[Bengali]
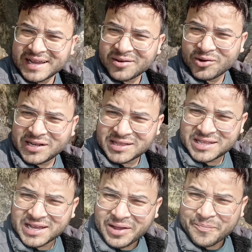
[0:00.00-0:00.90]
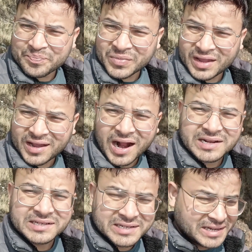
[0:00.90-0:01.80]
এই গলির থেকে
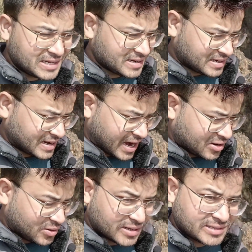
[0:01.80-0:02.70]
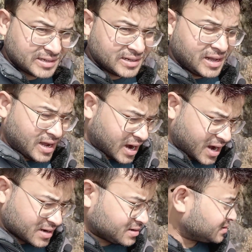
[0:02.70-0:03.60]
কাঠের সিঁড়ি লাগানো আছে
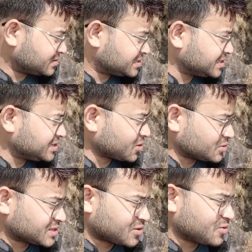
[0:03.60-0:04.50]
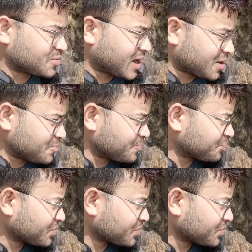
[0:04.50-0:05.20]
আর সিঁড়ির অবস্থা খুব খারাপ